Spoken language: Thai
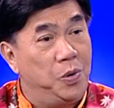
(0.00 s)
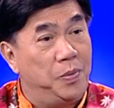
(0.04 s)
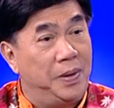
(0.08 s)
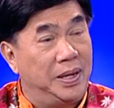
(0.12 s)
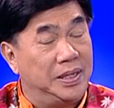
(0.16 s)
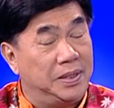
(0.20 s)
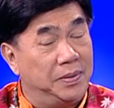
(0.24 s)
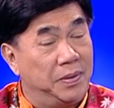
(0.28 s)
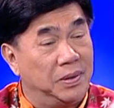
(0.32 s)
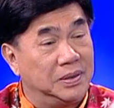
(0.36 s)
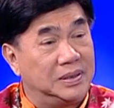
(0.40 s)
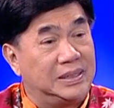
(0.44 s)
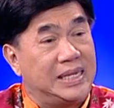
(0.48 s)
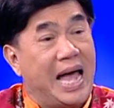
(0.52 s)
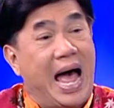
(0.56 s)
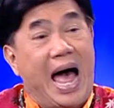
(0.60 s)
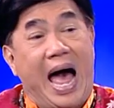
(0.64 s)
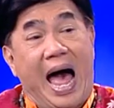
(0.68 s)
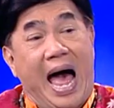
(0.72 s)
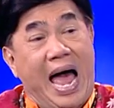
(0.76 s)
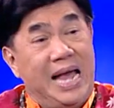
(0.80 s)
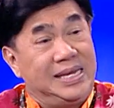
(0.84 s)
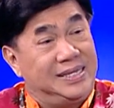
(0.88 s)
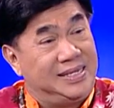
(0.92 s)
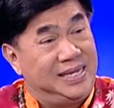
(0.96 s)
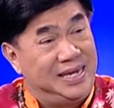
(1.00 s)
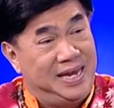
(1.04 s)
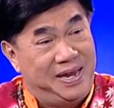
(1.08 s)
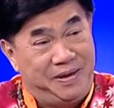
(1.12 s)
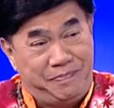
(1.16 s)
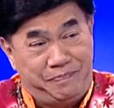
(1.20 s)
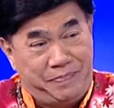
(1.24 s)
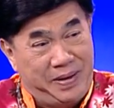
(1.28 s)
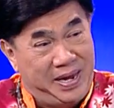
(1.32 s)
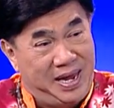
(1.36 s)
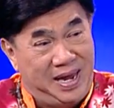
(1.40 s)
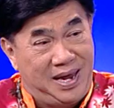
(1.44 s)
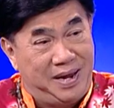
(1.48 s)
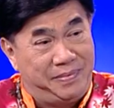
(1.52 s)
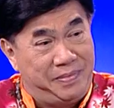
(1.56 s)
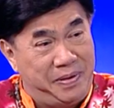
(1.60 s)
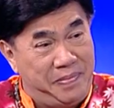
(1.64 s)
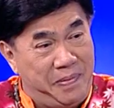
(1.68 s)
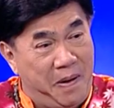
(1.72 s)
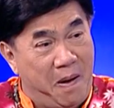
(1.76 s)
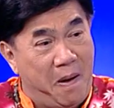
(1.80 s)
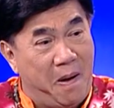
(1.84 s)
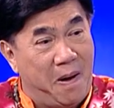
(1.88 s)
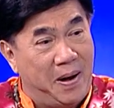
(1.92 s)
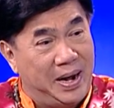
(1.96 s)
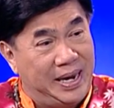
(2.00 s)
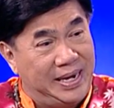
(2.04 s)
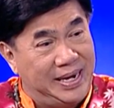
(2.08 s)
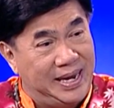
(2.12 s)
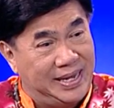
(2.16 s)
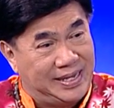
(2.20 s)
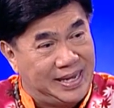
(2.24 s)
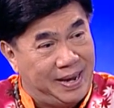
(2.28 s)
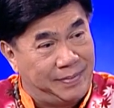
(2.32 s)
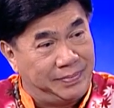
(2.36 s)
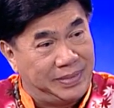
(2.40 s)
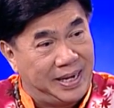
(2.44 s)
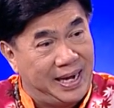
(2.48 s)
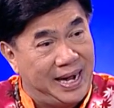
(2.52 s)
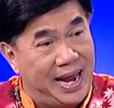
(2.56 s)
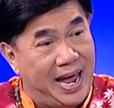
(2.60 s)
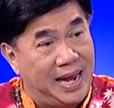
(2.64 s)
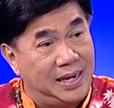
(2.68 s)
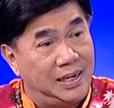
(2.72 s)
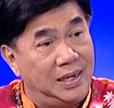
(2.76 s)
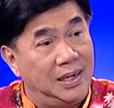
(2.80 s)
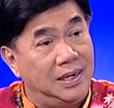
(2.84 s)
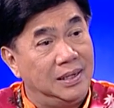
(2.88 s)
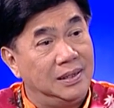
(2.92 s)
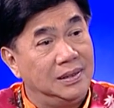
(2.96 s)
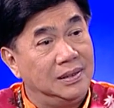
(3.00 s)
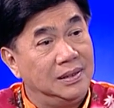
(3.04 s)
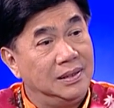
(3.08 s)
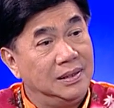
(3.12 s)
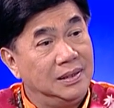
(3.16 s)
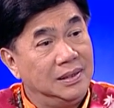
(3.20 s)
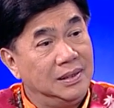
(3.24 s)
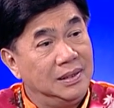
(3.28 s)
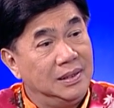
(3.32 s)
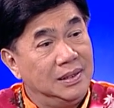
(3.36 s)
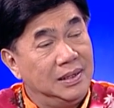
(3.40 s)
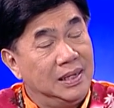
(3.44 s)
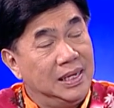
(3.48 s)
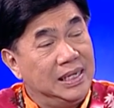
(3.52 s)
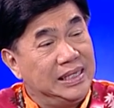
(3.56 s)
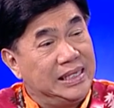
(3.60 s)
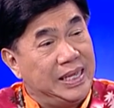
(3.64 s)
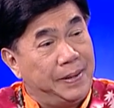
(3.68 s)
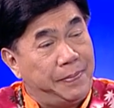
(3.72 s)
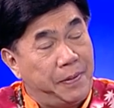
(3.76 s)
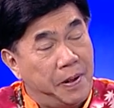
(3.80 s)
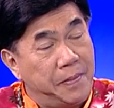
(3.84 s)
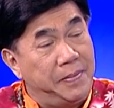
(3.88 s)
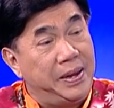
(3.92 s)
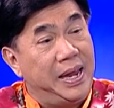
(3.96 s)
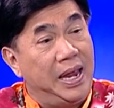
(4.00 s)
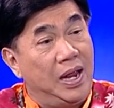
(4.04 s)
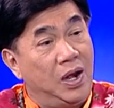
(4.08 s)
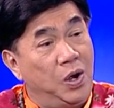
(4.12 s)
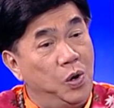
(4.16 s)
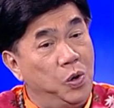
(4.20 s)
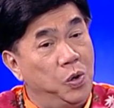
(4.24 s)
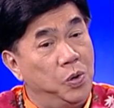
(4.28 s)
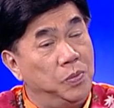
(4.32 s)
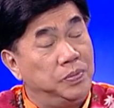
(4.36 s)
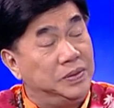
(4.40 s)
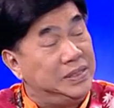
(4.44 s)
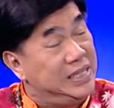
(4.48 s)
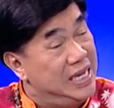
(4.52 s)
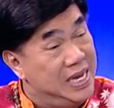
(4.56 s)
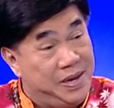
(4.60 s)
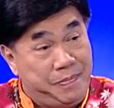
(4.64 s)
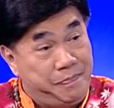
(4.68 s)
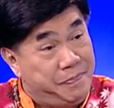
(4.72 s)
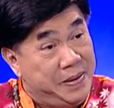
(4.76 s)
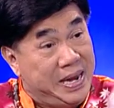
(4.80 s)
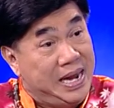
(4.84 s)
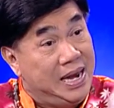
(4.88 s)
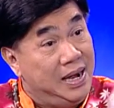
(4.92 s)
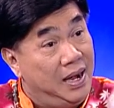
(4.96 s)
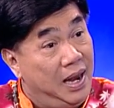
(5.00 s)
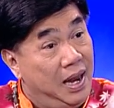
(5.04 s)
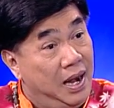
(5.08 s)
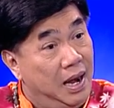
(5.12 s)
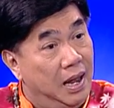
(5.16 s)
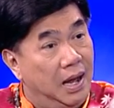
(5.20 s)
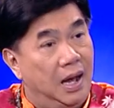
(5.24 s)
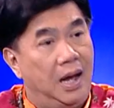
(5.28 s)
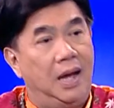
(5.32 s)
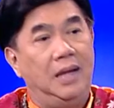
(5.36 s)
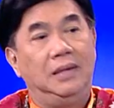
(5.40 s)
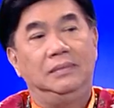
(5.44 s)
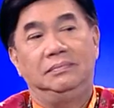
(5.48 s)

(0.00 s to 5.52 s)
ปอาจจะบอกตายสี่ปียังไม่พอเลยเนี่ยทำขนาดนี้แต่พอไม่เห็นรูปสี่ปีเลยเหรอ